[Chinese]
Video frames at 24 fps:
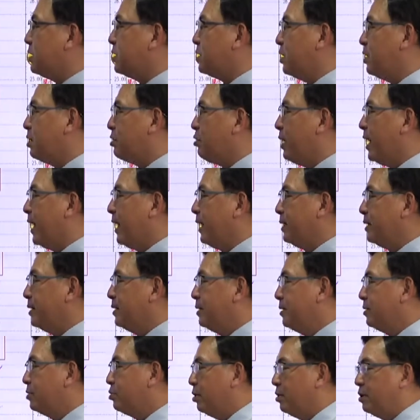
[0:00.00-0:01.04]
二十二块
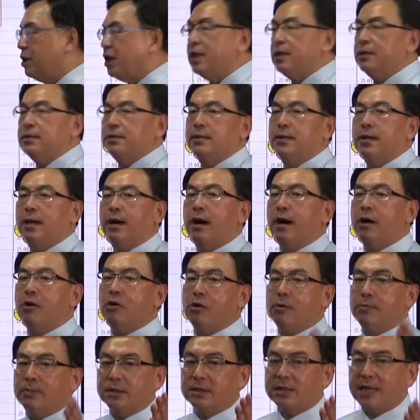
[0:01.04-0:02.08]
锁定哦，
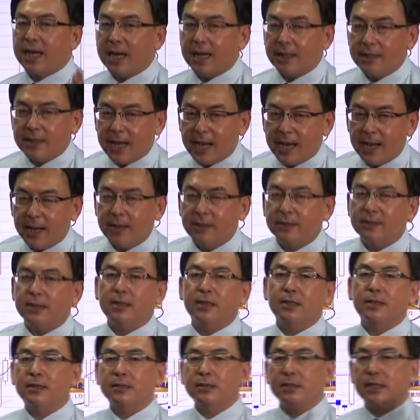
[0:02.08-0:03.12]
我们在奈 n
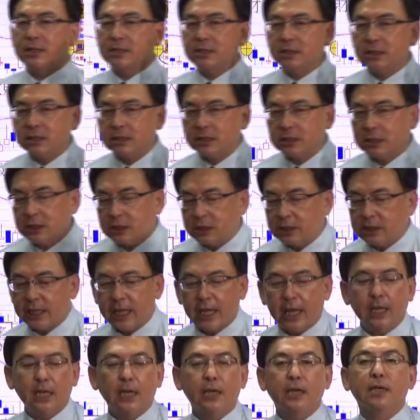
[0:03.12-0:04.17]
的也是直
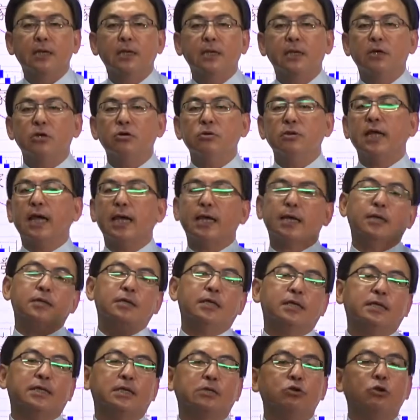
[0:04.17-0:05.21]
接公开跟
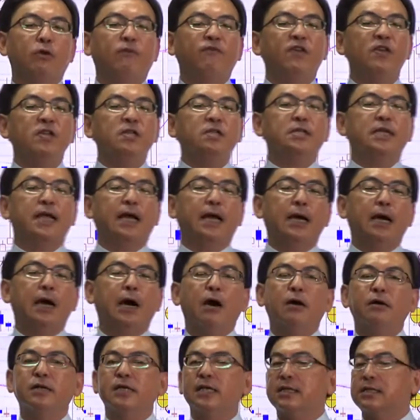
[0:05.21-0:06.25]
大家做分享
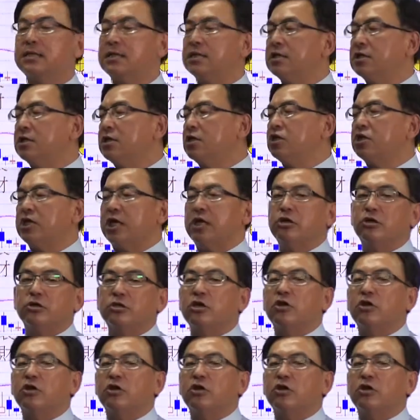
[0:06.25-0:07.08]
哦，也是之前有